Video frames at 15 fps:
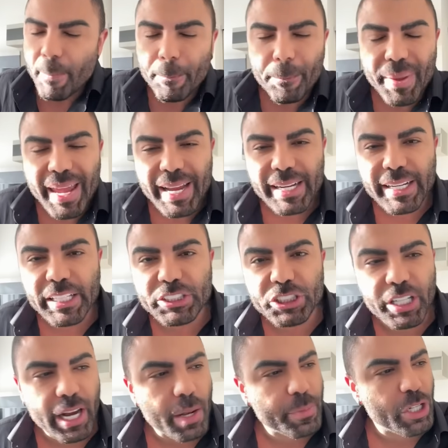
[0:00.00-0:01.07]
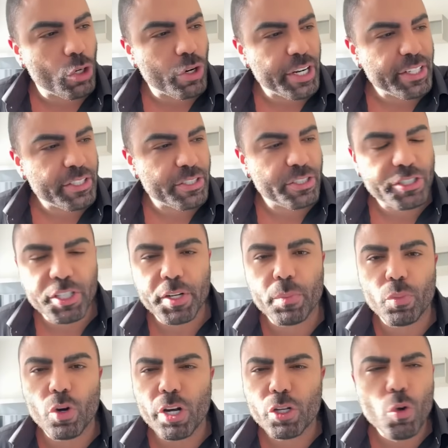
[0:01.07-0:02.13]
penca de caminhões de
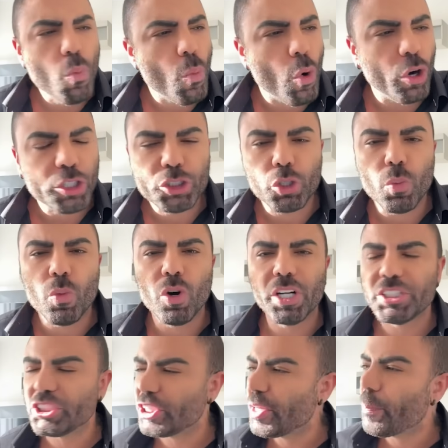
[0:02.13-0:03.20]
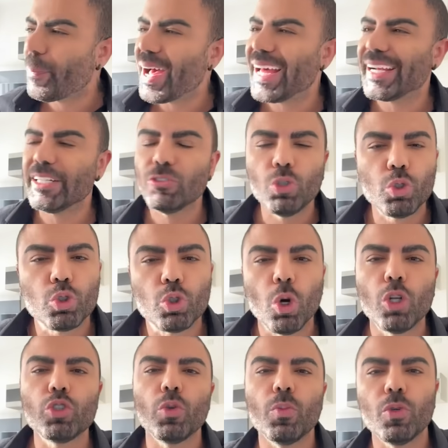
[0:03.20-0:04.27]
reboque, um monte, um monte, e parando
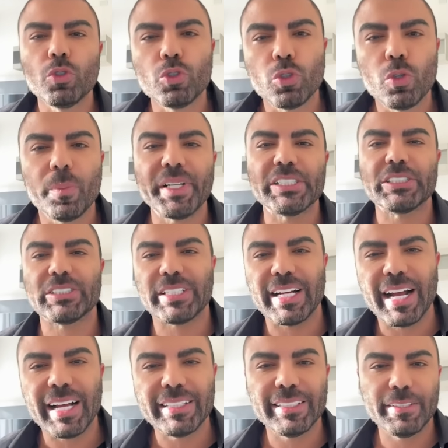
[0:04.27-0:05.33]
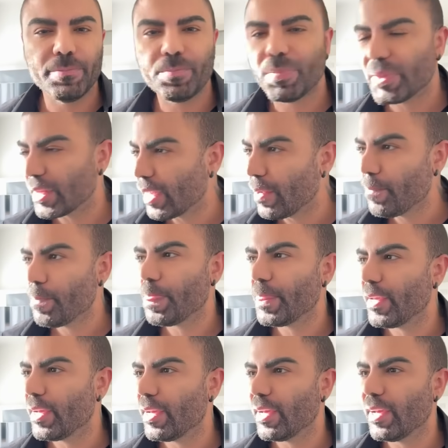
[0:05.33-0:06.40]
todo mundo numa estrada tá?
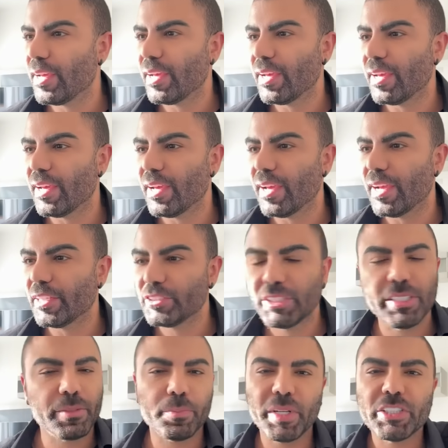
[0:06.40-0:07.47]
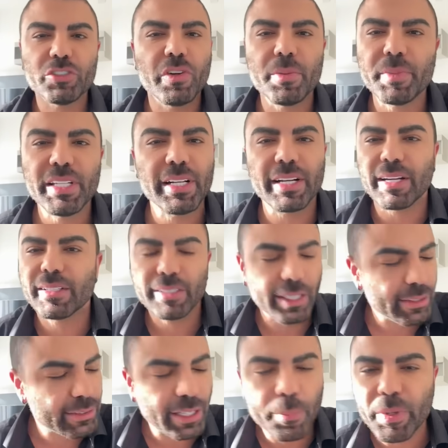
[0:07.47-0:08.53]
É, sim, pai de família, cara. O
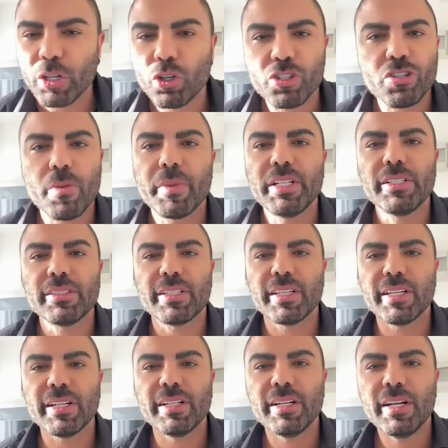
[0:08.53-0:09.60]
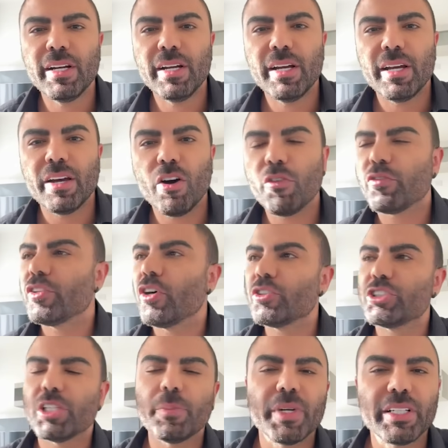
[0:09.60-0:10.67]
cara trabalhou a semana inteira. É o final
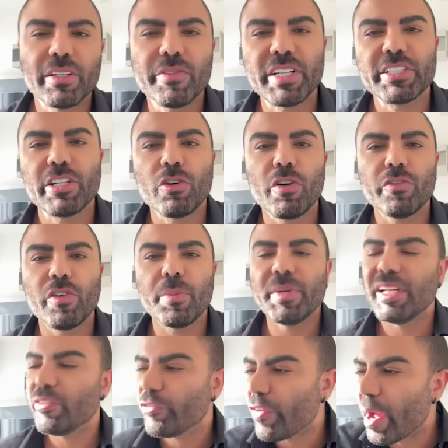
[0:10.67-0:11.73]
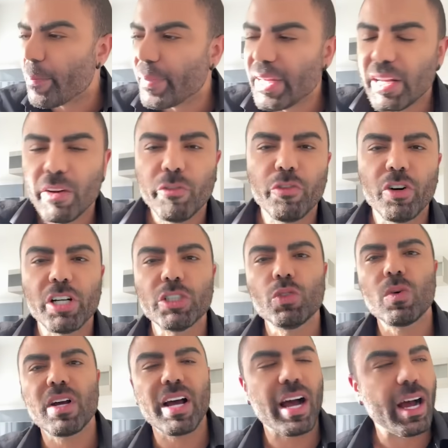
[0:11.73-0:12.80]
de semana que vai sair com a família. Família fora do
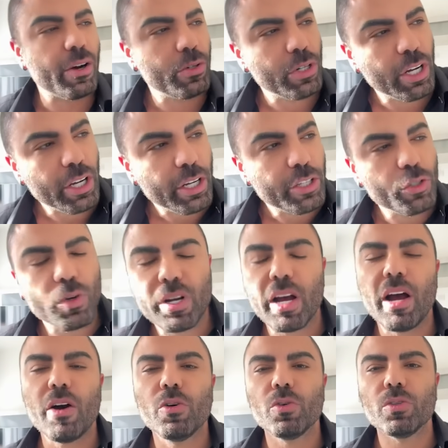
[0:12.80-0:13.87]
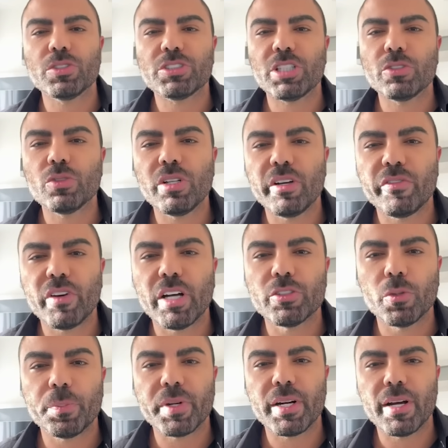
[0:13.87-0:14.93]
carro e o carro sendo
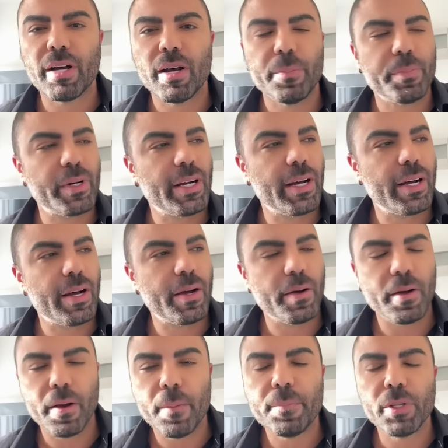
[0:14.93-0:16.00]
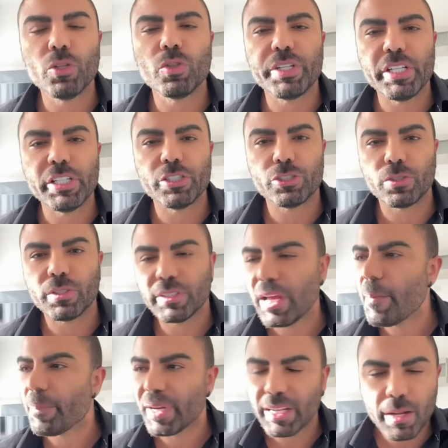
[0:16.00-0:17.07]
levado pra, pra, pelo guincho, né?
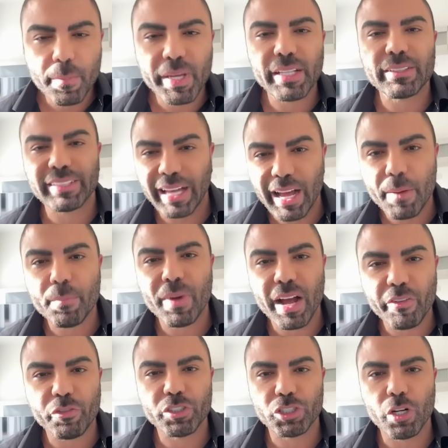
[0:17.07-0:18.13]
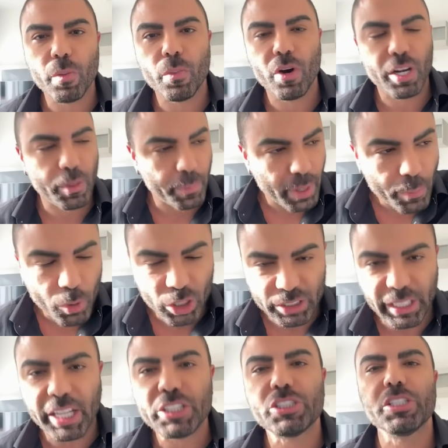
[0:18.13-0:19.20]
Para alimentar a máfia de reboque, para
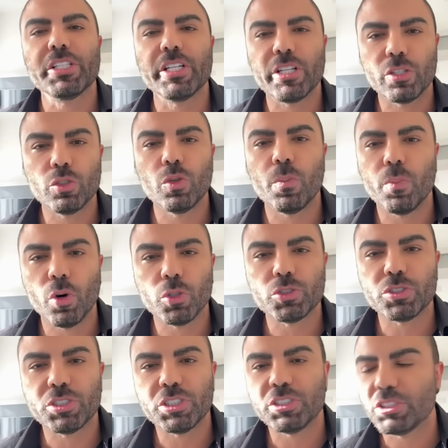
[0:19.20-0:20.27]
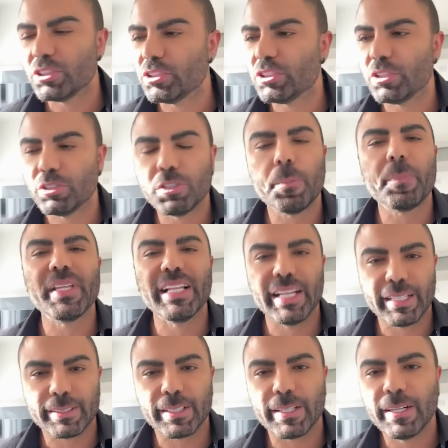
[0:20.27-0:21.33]
botar dinheiro no bolso de, de, de, de,
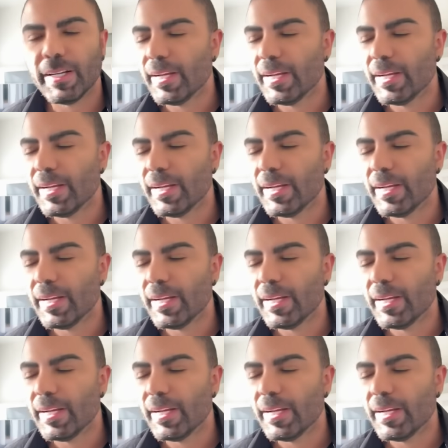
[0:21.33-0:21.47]
pilantra,